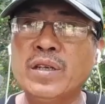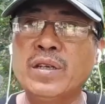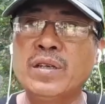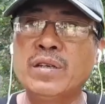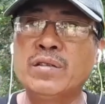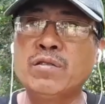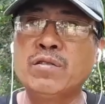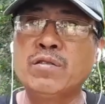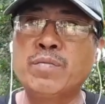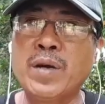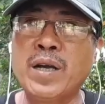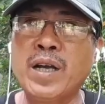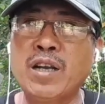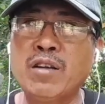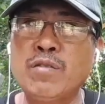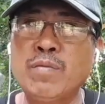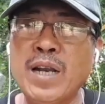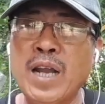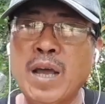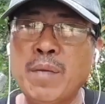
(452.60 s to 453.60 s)
So, pag
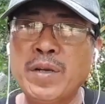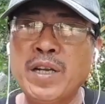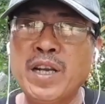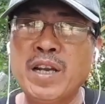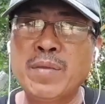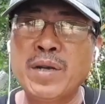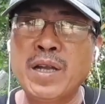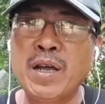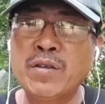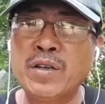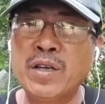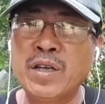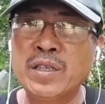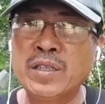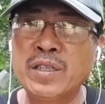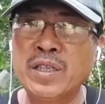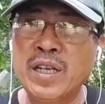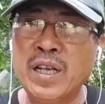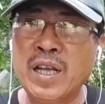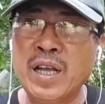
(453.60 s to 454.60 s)
lumalapan na naman dahon niya,
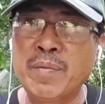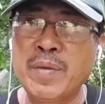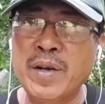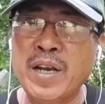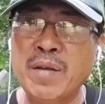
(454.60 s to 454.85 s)
silapad